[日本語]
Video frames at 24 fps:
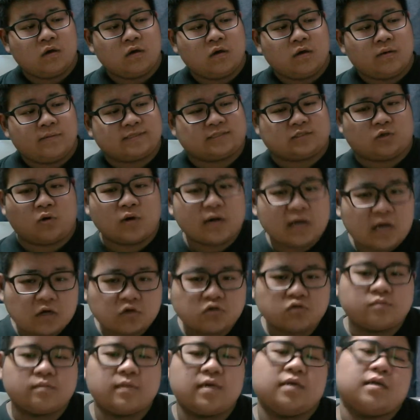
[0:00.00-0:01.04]
まあ、それが
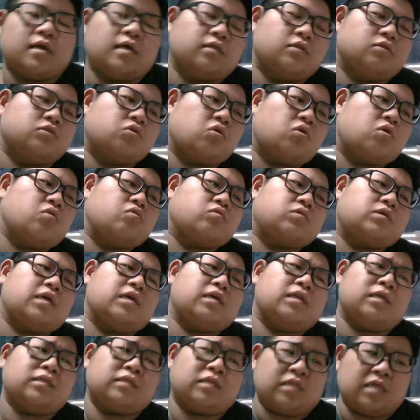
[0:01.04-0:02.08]
運命なんで、それを受け
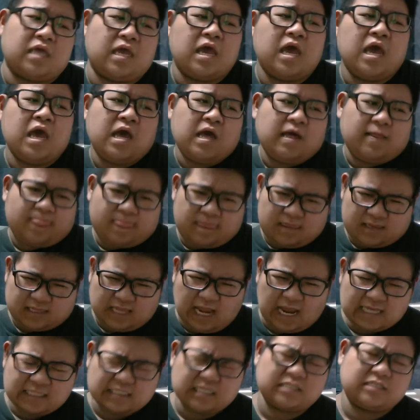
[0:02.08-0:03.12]
入れてね、
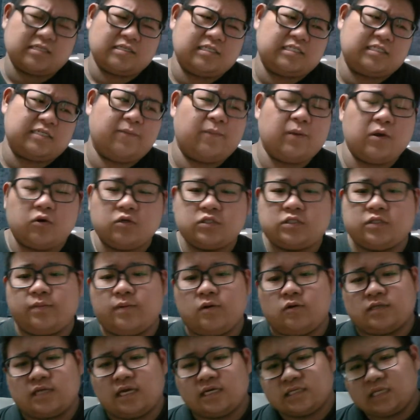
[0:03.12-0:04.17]
大切、1秒1
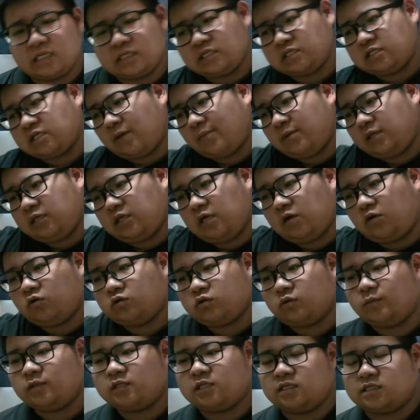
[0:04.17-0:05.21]
秒大切に喋っていこう
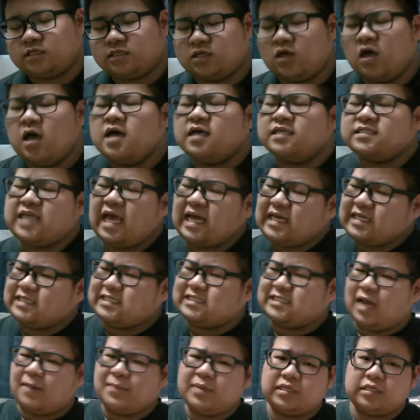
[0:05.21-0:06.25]
と思ったんだけど、さっき
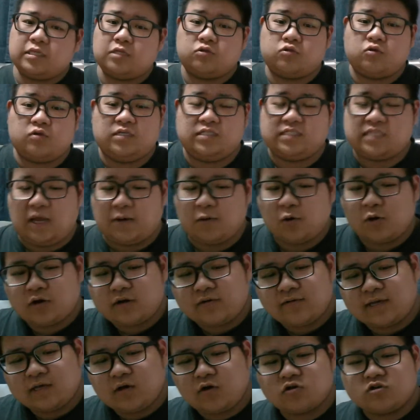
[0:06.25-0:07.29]
喋ってる時にさ、俺
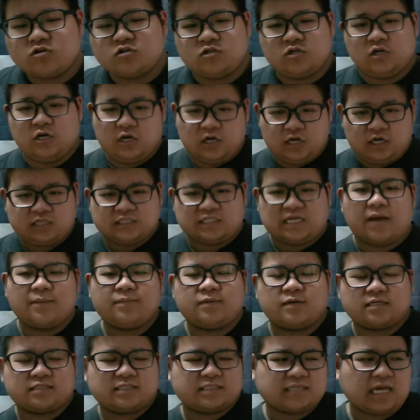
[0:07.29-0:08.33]
はよく、しゃ
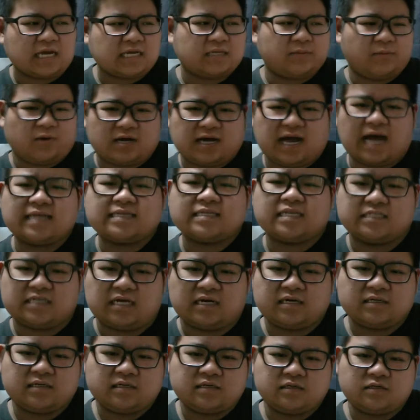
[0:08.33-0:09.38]
さっきも噛んだじゃん。
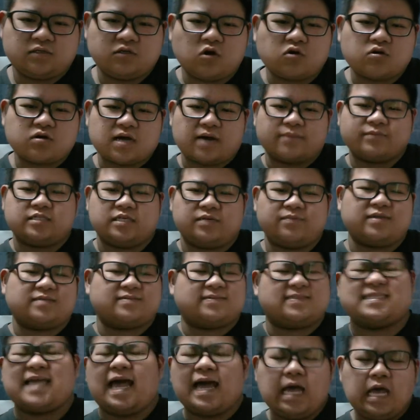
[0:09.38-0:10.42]
よく噛むじゃん。今
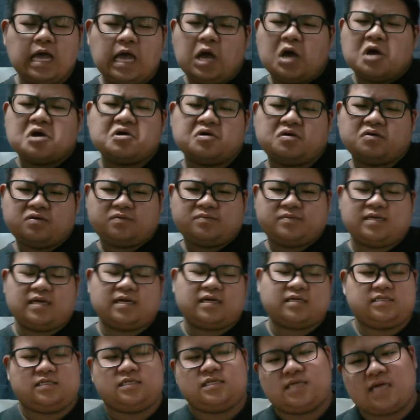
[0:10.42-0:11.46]
さ、ふみたいな
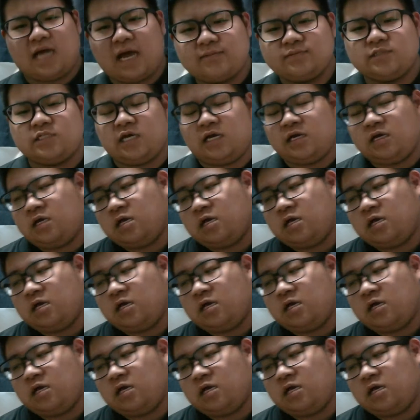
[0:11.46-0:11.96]
感じで噛むじゃん。